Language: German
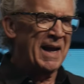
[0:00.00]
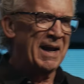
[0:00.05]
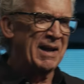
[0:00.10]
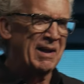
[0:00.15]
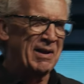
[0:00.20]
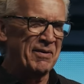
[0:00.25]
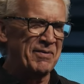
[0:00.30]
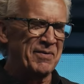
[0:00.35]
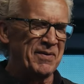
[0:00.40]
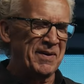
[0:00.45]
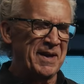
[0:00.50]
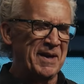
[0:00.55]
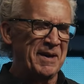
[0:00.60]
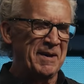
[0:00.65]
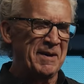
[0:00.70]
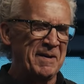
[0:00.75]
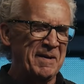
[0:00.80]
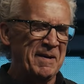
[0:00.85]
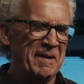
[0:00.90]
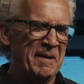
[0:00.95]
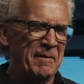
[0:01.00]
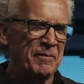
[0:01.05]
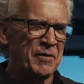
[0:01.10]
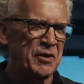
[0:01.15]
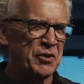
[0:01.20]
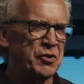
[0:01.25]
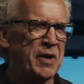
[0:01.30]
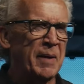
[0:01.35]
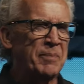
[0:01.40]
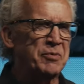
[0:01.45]
und ich liebe es, wie die
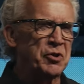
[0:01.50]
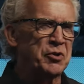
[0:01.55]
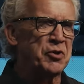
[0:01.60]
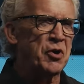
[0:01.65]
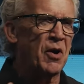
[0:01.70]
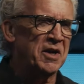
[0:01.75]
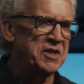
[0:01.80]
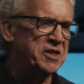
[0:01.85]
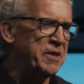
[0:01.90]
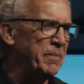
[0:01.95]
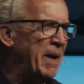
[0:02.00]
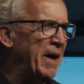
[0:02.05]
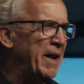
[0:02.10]
Schrift davon spricht,